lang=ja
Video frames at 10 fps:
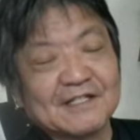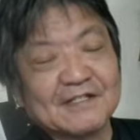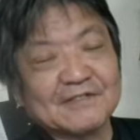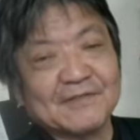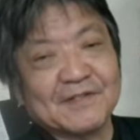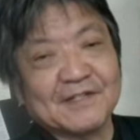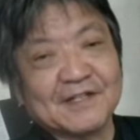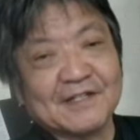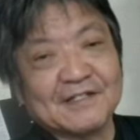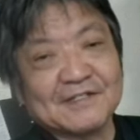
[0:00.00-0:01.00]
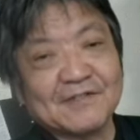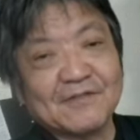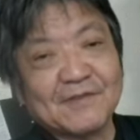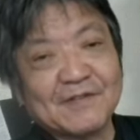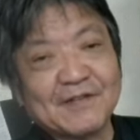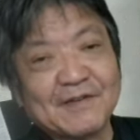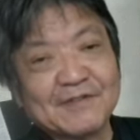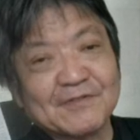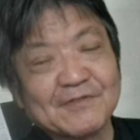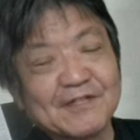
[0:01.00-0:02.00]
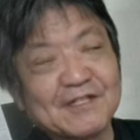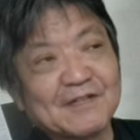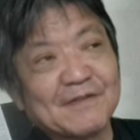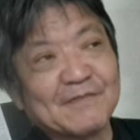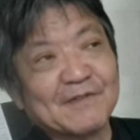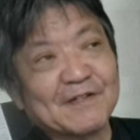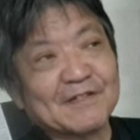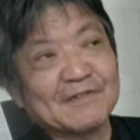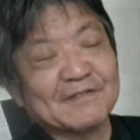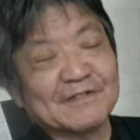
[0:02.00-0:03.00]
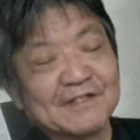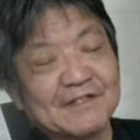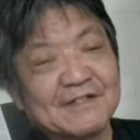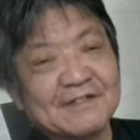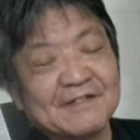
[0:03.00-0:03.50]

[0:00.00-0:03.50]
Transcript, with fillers: 年務めてですねノーベル平和賞を1期目にもらってるんですね